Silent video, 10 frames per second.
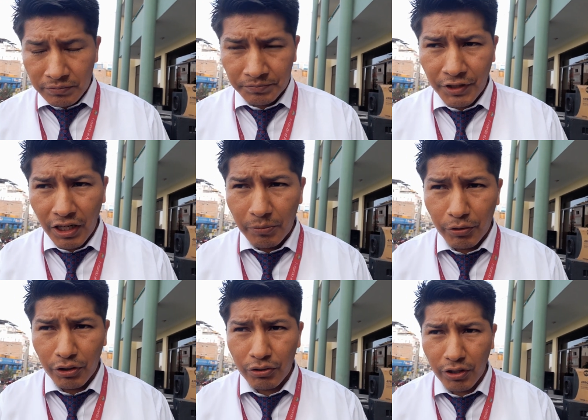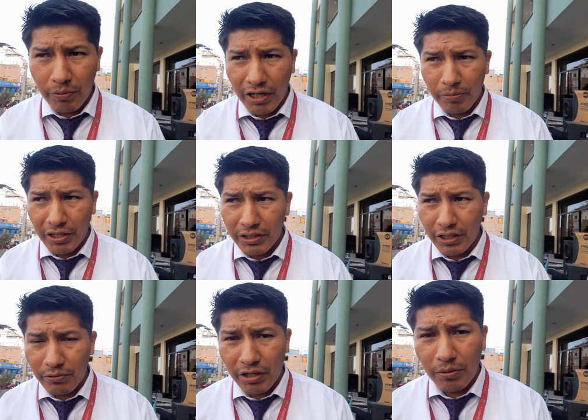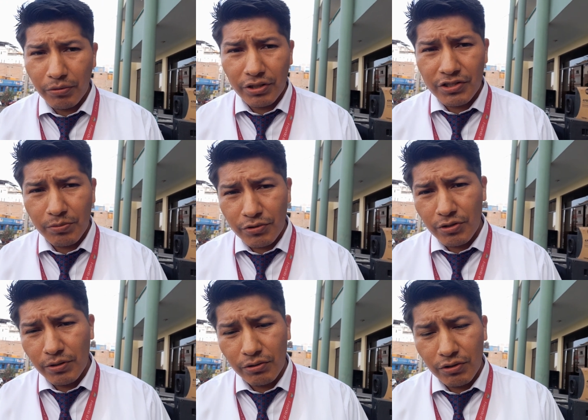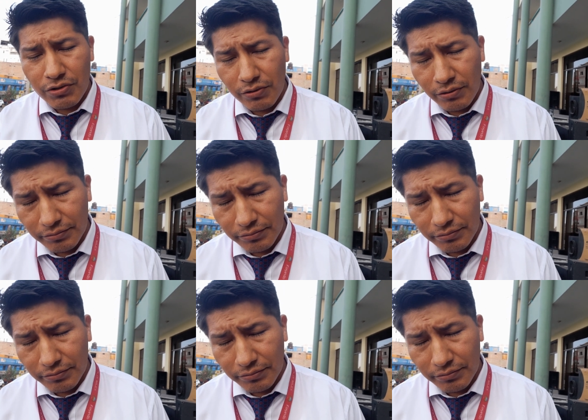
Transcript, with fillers: en el proyecto que van a plantear van a poder ser posible todo esto, ¿no?